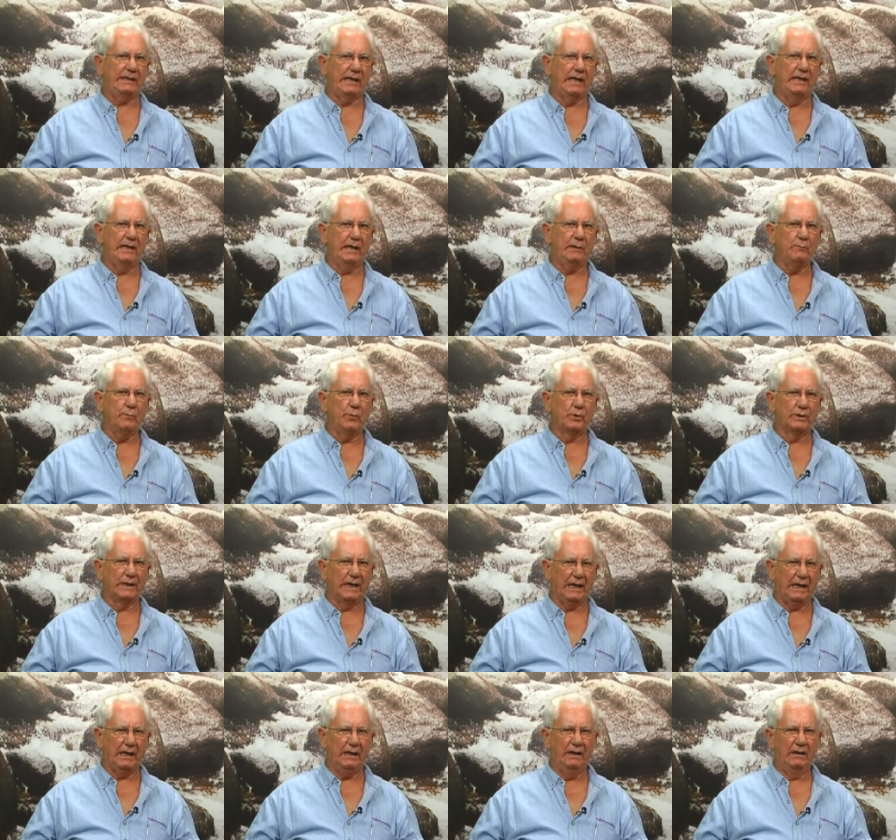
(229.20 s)
teria que
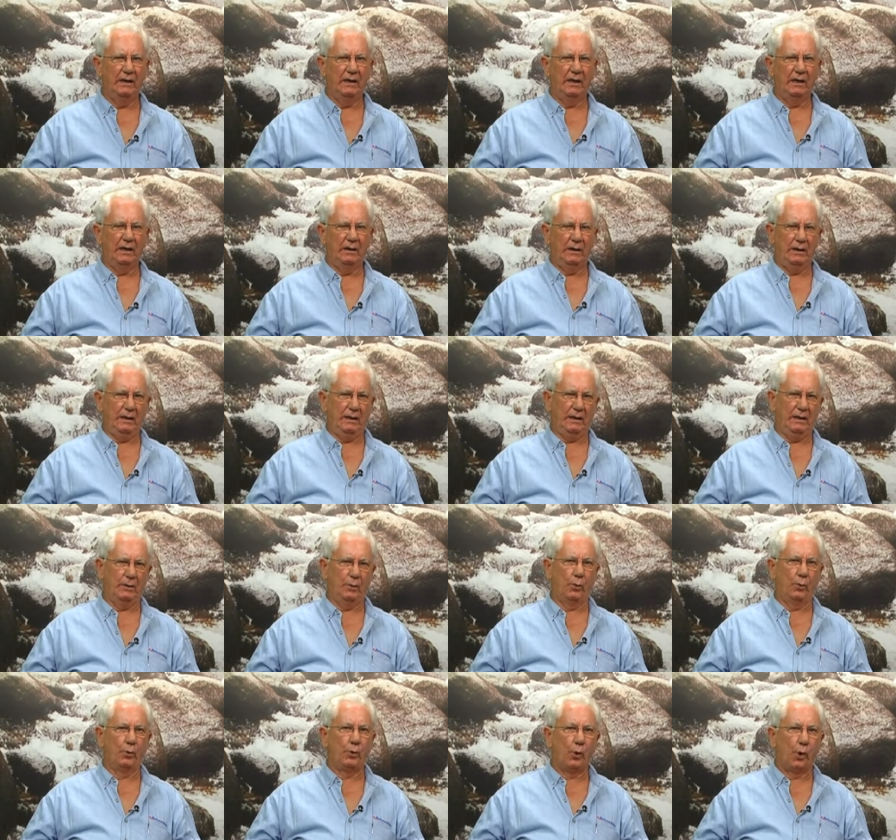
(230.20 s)
mudar eh,
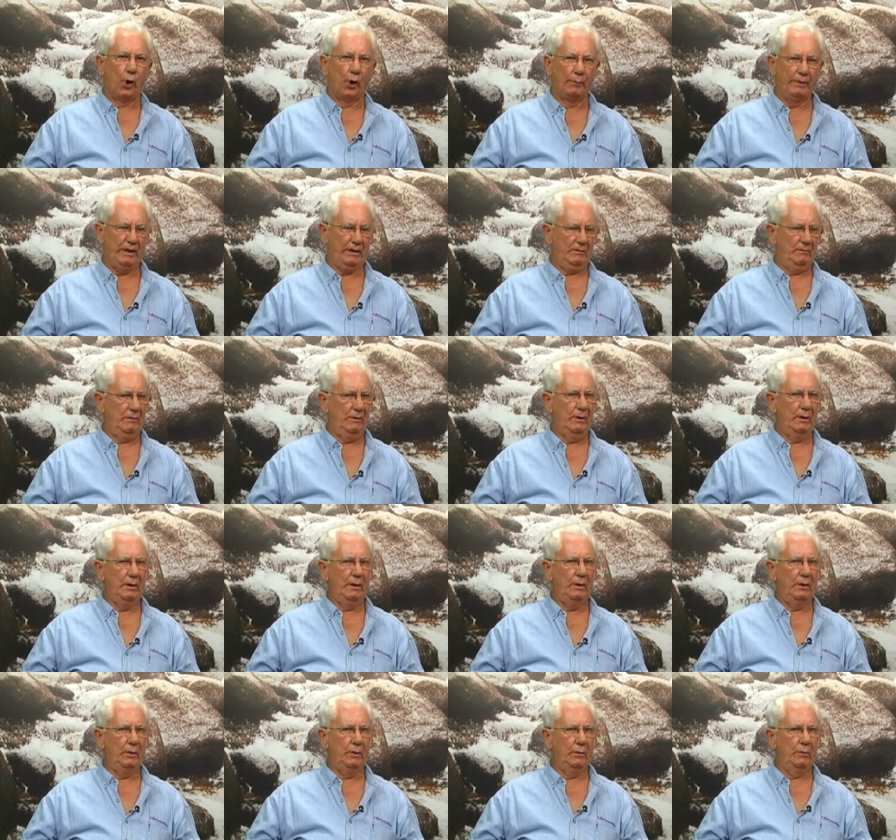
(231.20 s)
o nome.
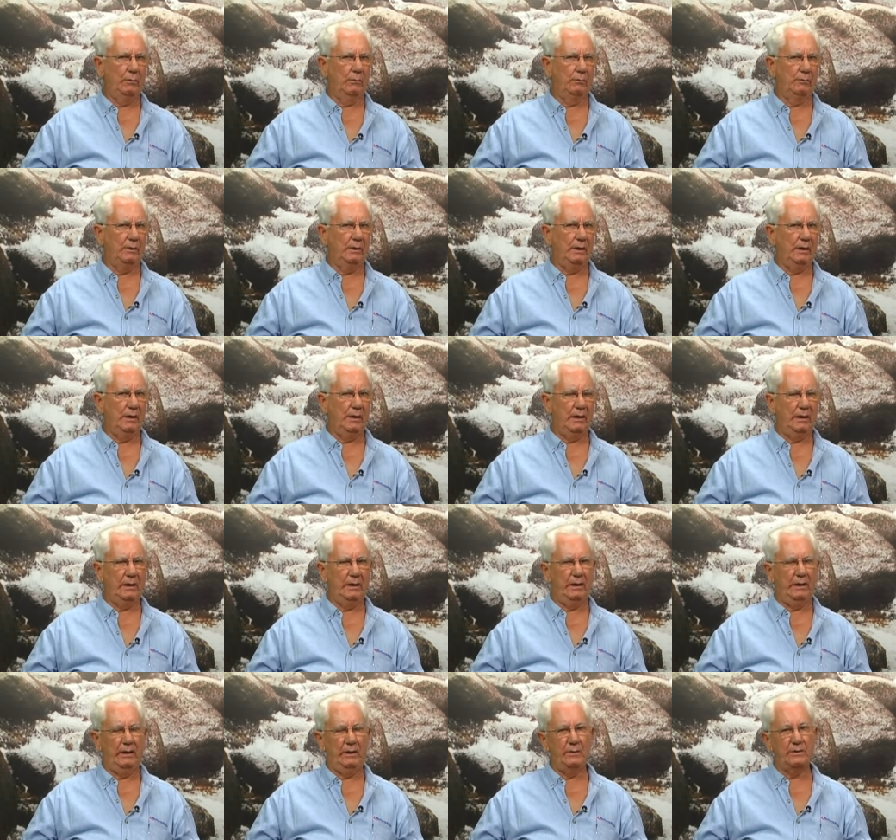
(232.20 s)
Eu,
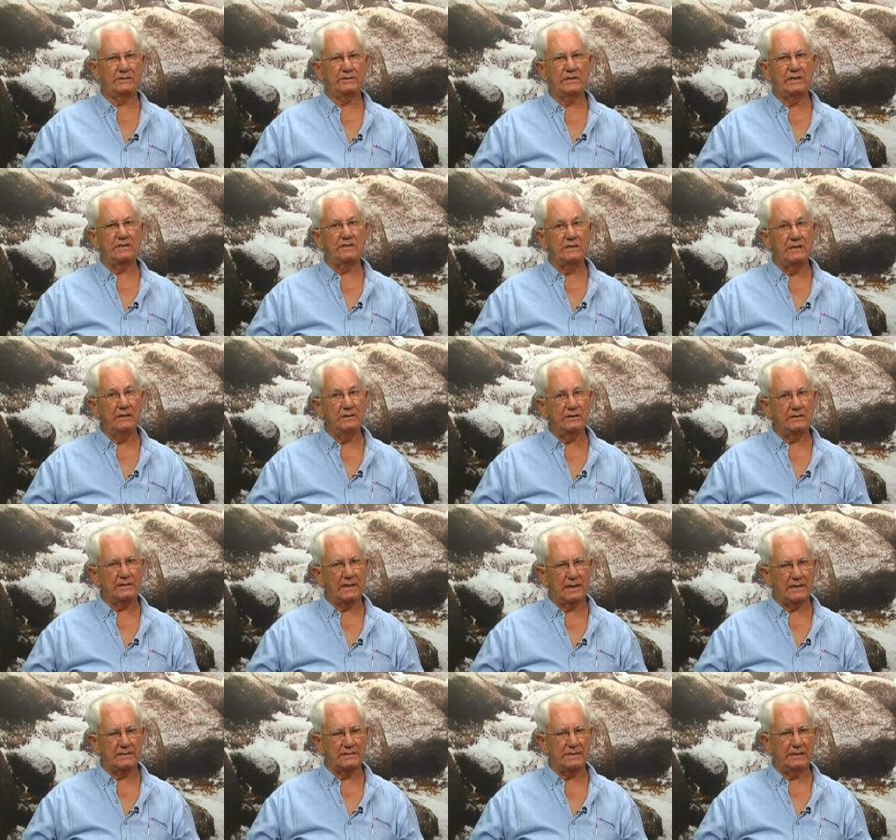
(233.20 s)
eh, eu esqueci de
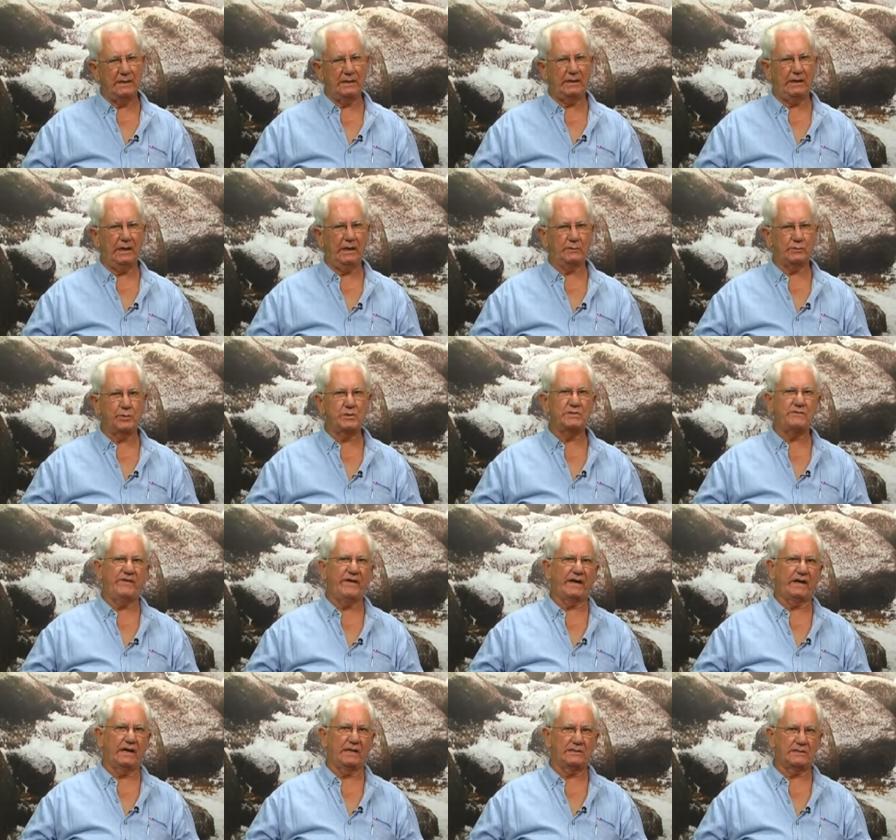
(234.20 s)
trazer aqui a
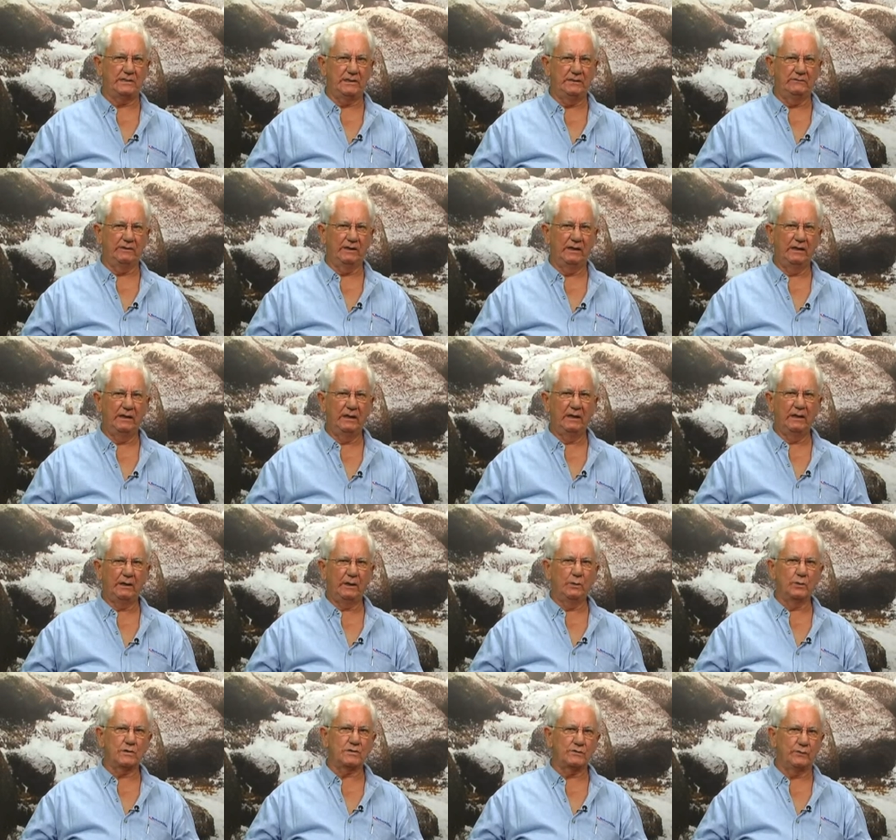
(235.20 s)
justificativa
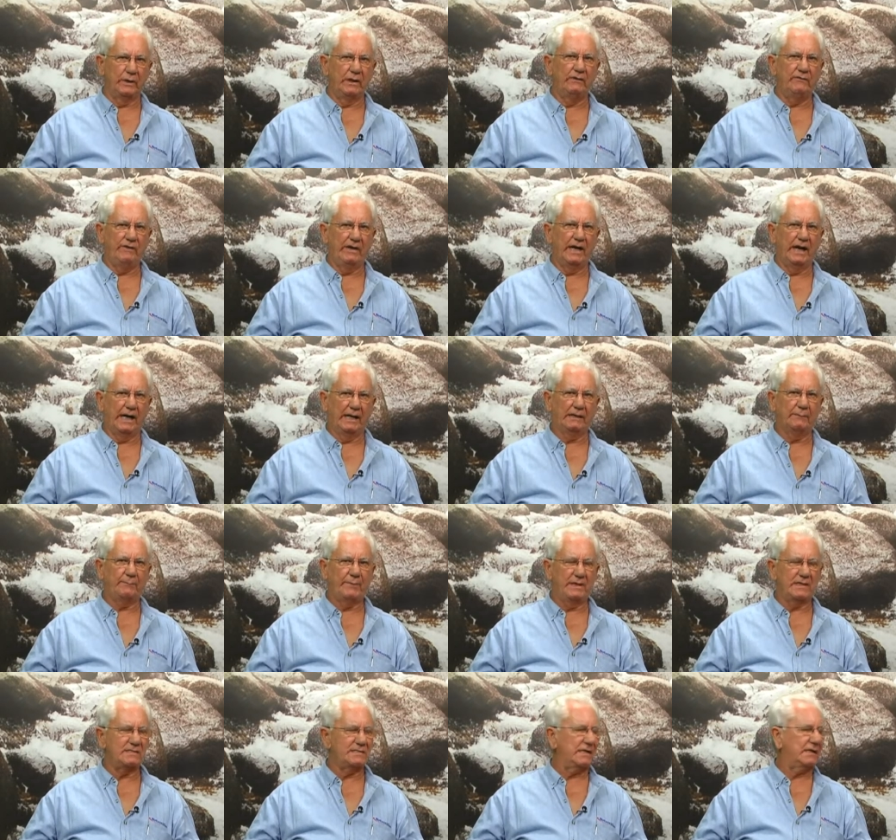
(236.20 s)
que nos foi enviada
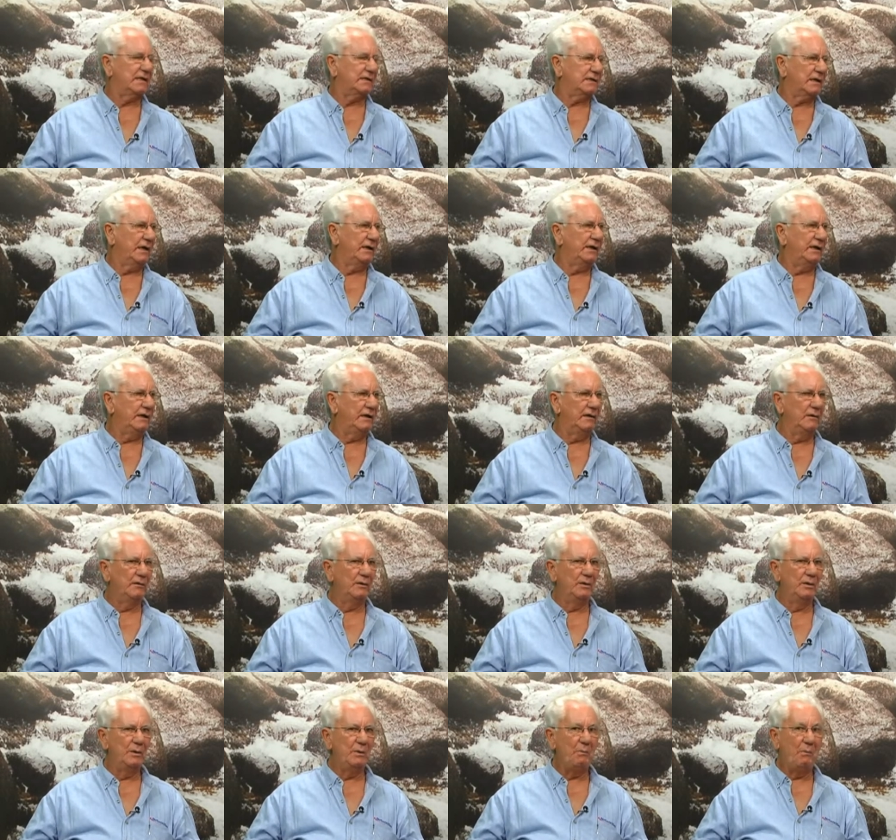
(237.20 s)
pela Secretaria
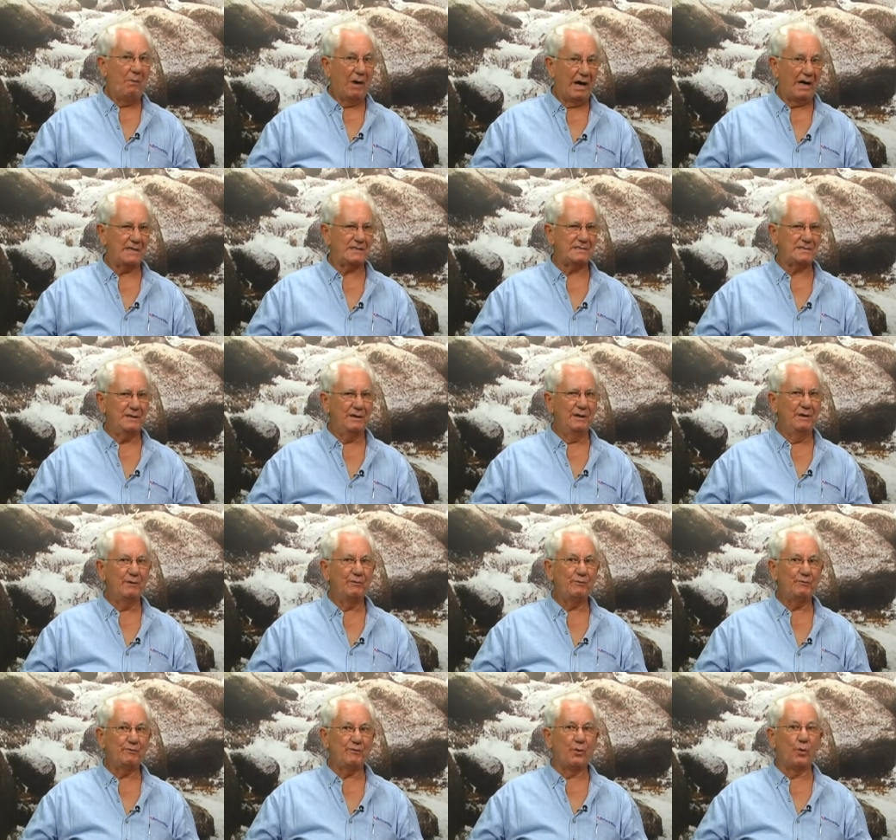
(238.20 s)
mas
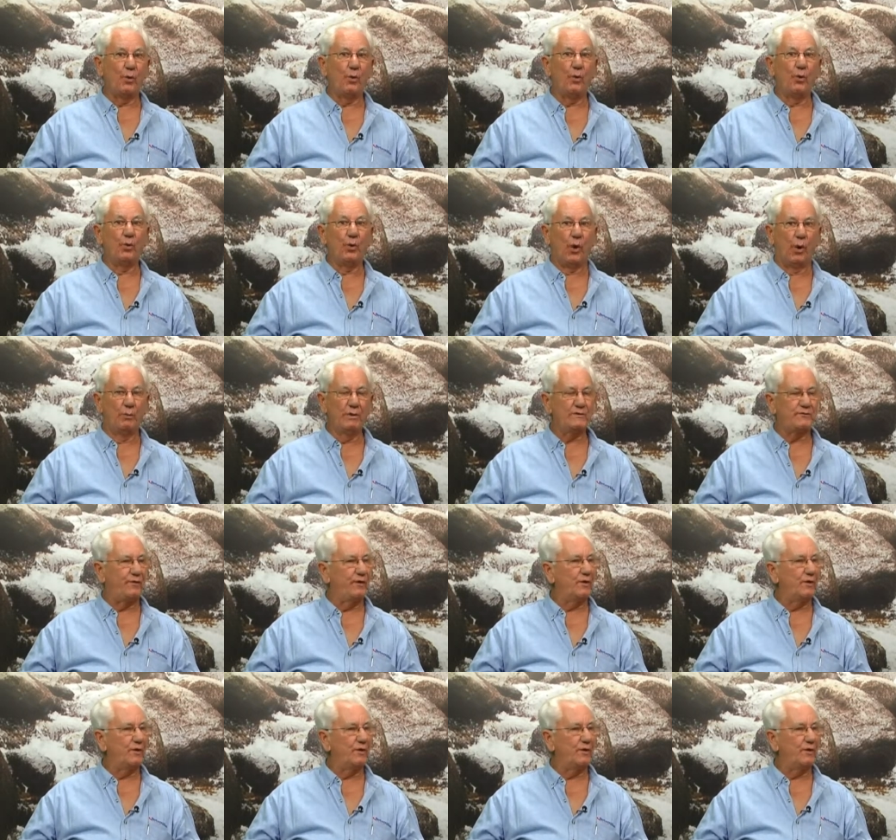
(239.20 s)
o nome